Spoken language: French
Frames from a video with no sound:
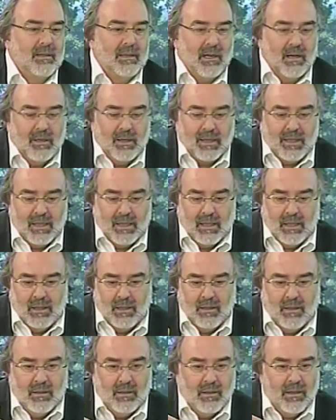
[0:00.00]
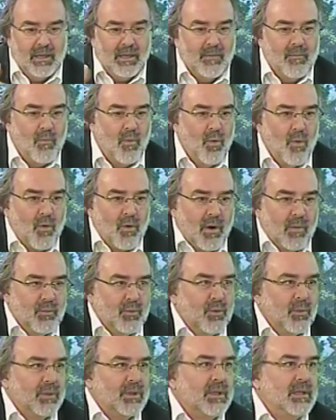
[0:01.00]
dans lequel les mots
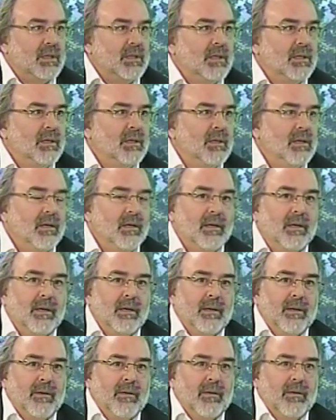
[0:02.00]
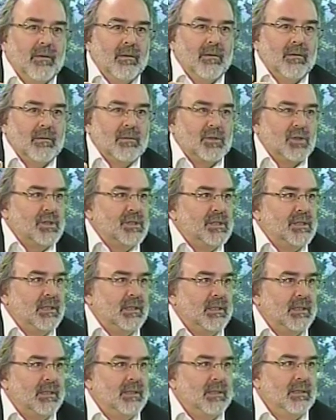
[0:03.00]
communauté, euh,
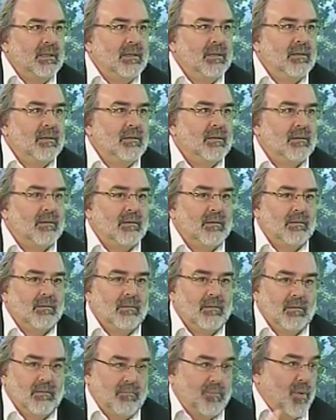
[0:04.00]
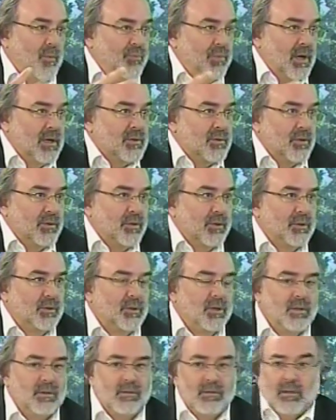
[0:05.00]
société, euh, population
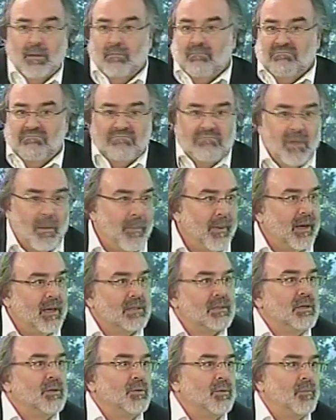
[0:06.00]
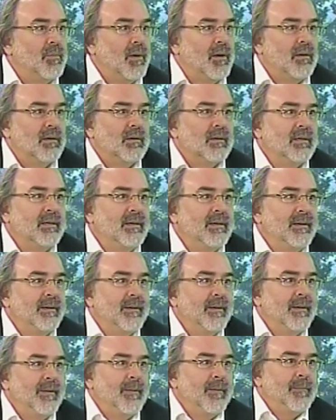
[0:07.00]
autochtone n'apparaissait nulle part.
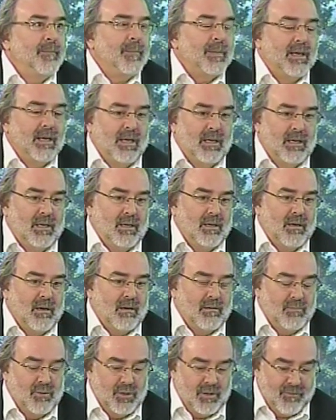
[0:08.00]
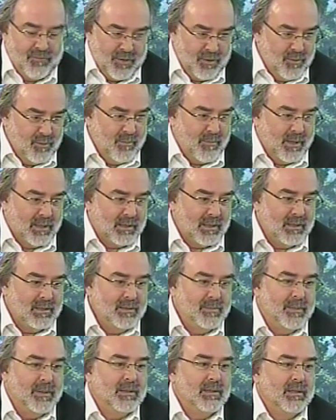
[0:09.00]
Et j'ai fait une
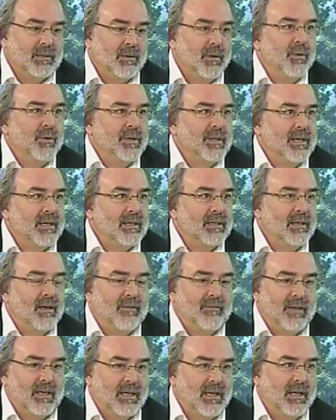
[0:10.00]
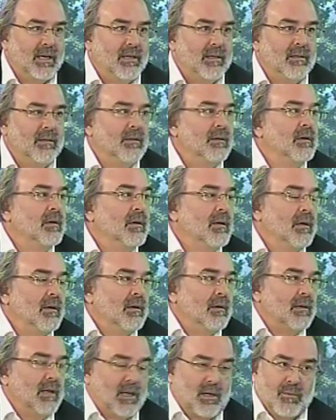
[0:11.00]
bataille pendant un an avec l'aide
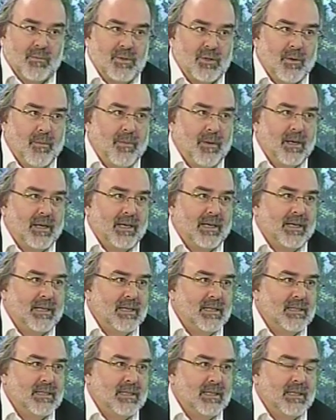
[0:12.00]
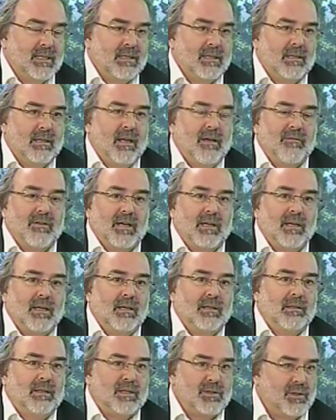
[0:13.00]
de la Commission polaire canadienne, avec
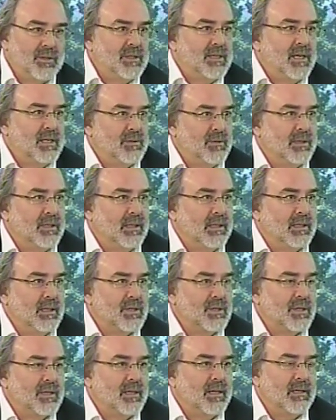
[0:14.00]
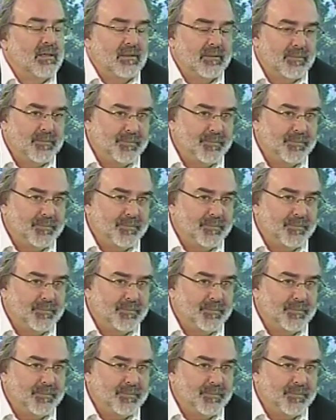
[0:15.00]
l'aide d'associations internationales